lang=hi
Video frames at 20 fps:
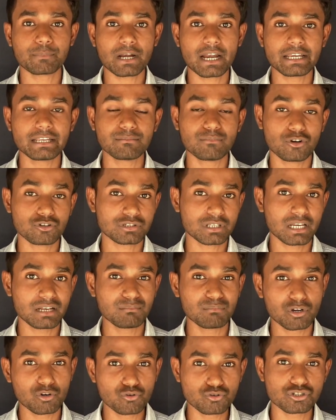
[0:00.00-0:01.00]
प्राणी बहुत सारे
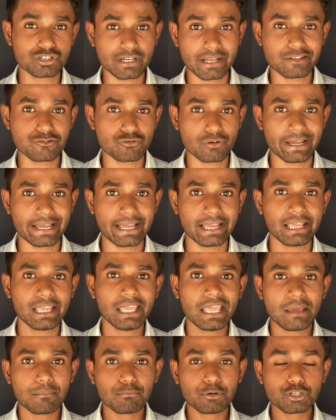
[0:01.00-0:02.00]
मनुष्य जो है
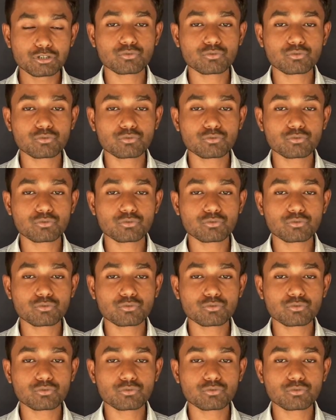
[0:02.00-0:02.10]
वो